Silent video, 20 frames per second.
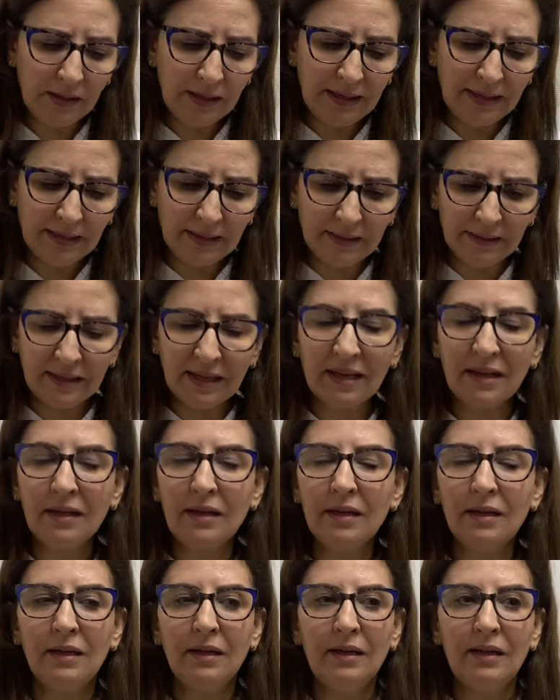
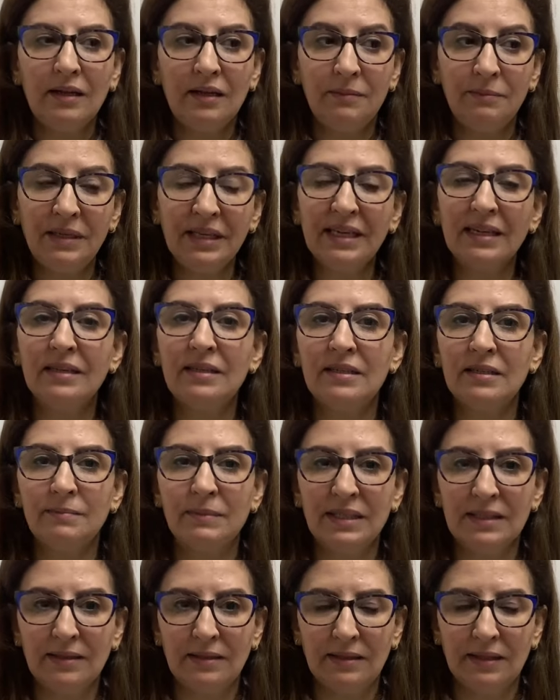عندها
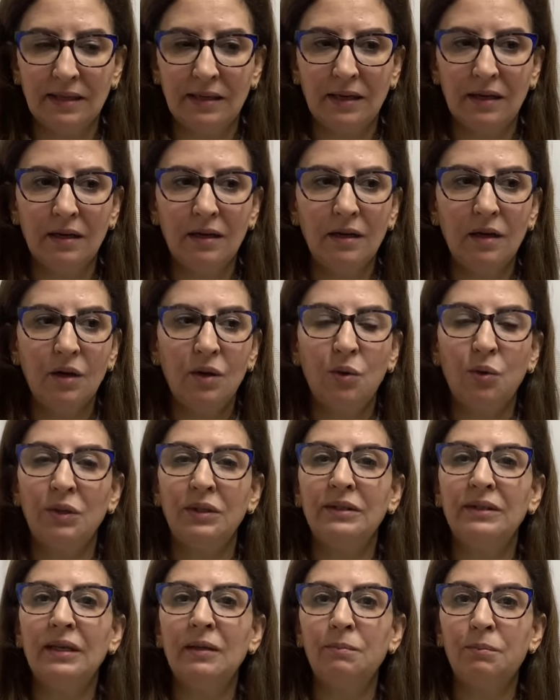الميكانيزمات ديالها
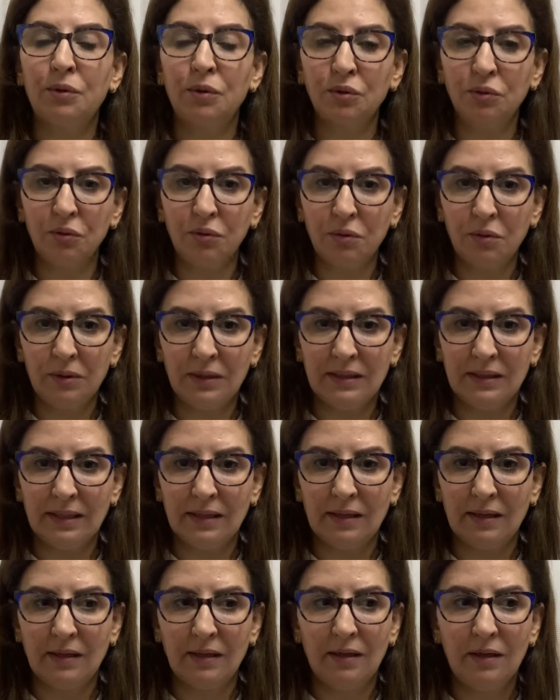وعندها البروتوكول
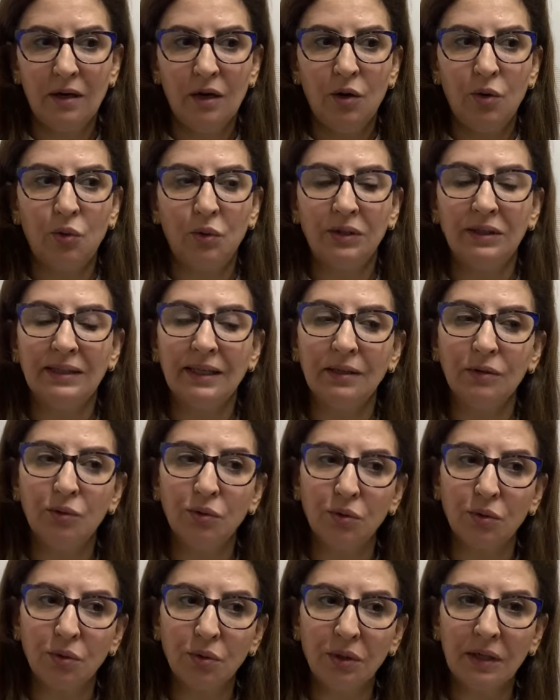ديالها وعندها
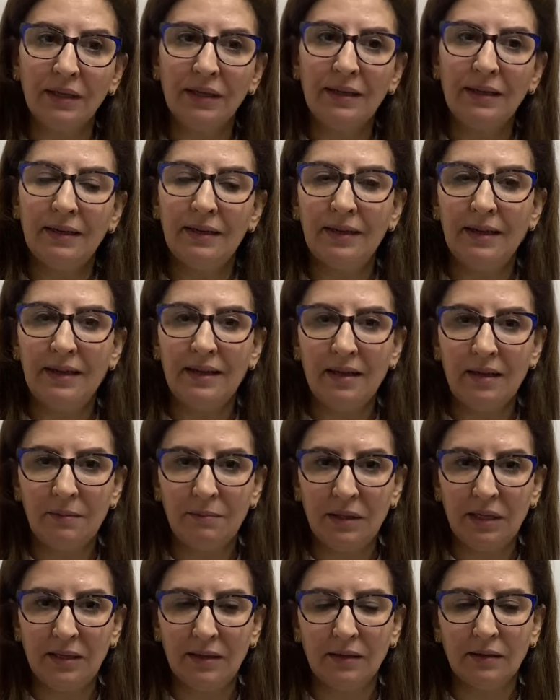الطرق
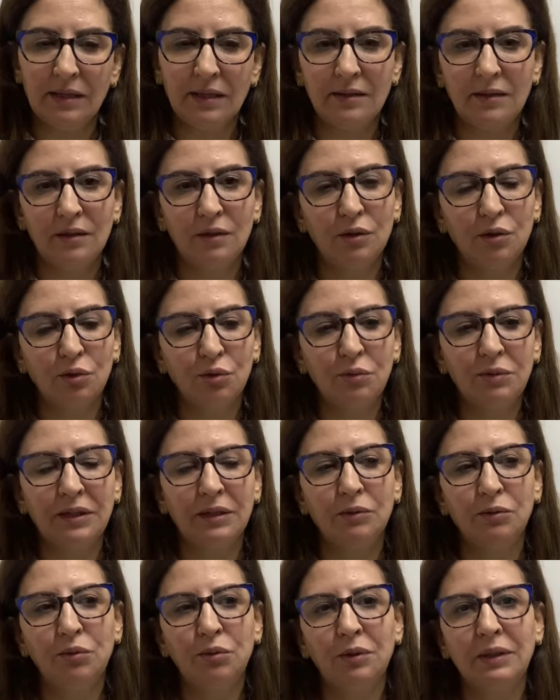الامنه كناكدو
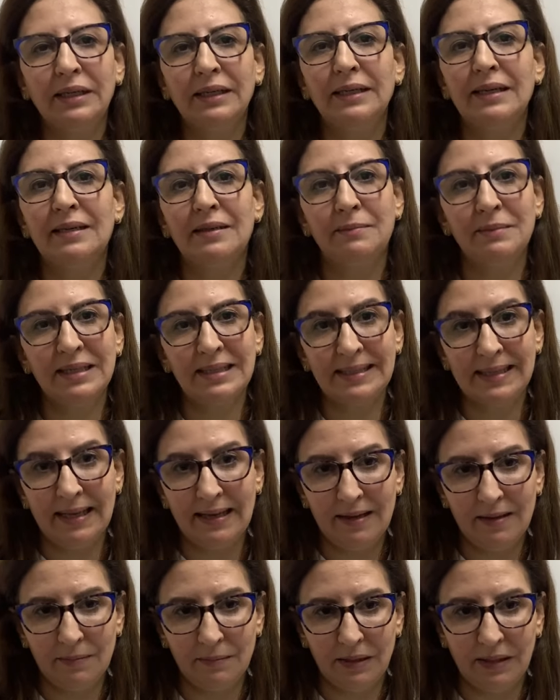نعاودو على كلمه
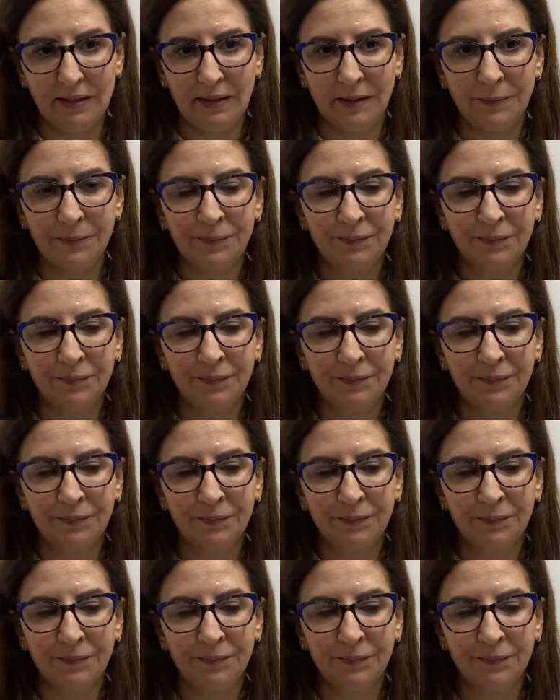امنه